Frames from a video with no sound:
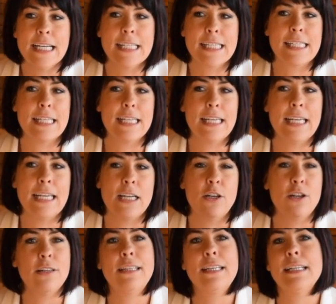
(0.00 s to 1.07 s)
c'est
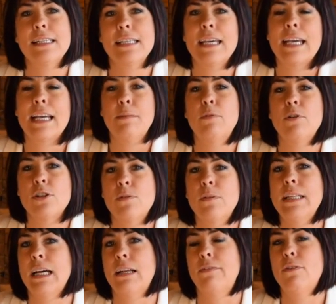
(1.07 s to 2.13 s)
le désir et le
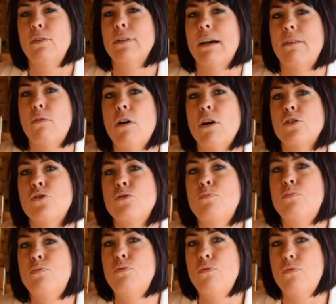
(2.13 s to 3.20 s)
besoin, dans le fond, d'avoir du
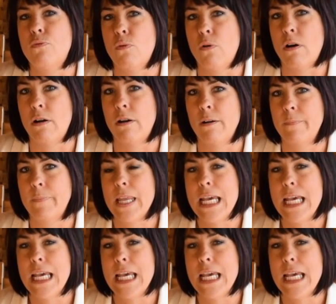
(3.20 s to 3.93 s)
pouvoir.